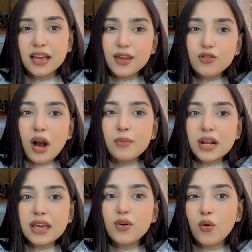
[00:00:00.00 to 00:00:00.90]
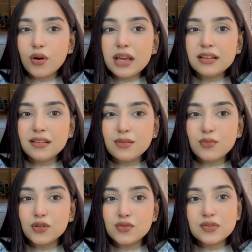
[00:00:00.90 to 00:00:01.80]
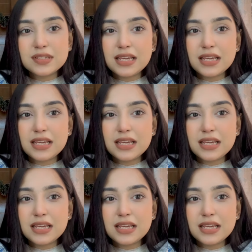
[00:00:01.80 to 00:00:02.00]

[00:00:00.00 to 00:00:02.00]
কিন্তু আমরা কি কোরিয়ানদের মতন